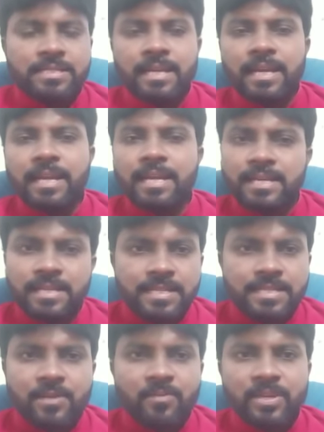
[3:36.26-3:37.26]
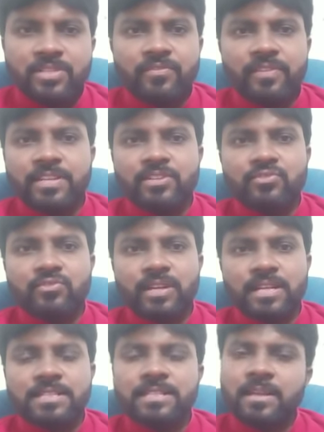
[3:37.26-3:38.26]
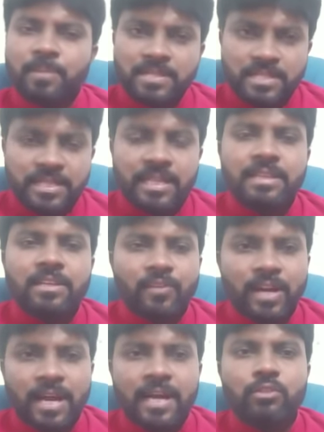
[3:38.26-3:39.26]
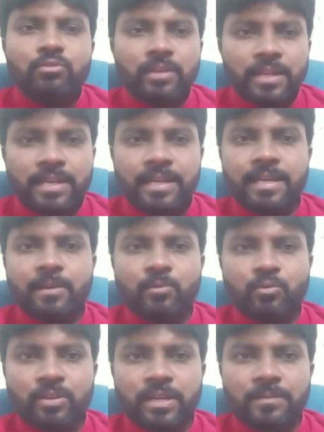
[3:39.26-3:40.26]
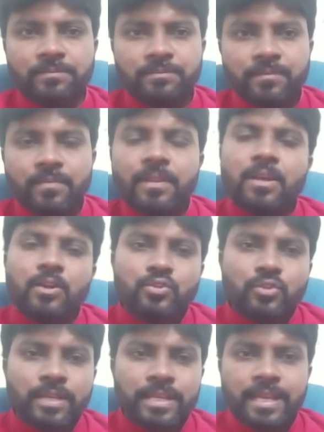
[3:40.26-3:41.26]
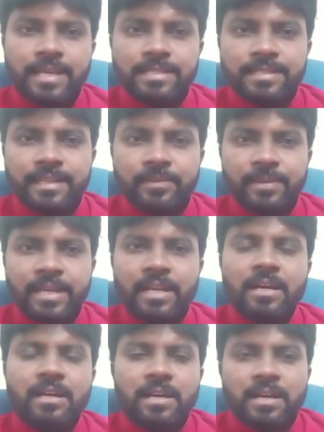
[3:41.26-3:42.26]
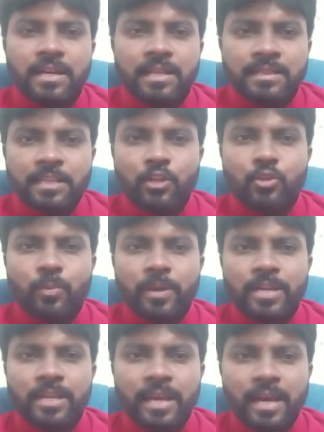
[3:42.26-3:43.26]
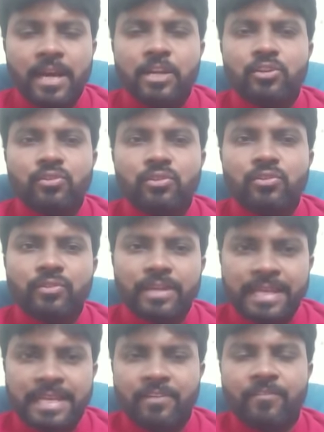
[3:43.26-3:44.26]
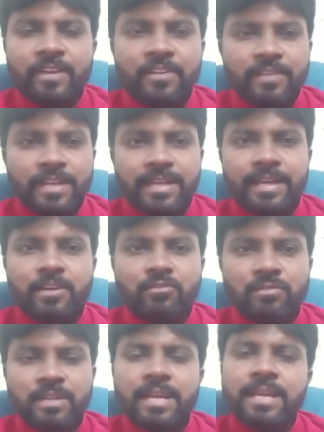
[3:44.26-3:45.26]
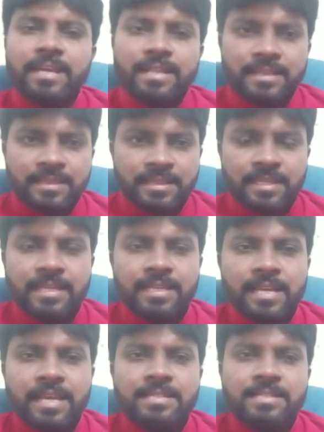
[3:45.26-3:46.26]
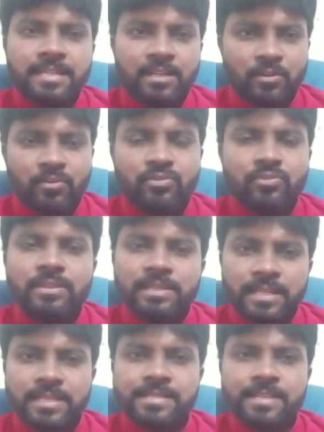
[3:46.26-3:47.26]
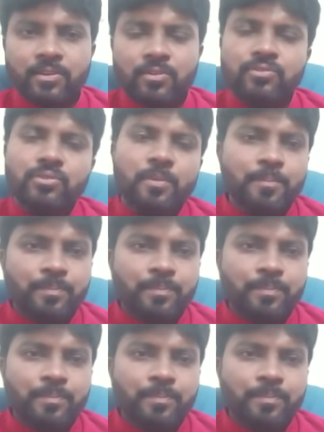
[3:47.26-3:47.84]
చాలా ఇంట్రెస్టింగ్ ప్లస్ వేచి చూడాల్సింది ప్లస్ ఇదంతా ఒక ఆందోళనకరం కూడా సో ఏది ఏమైనా తదుపరి అడుగులు ఎవరివి ఎలాగుంటాయి తెలియాల్సిన రోజు తెలిసే రోజు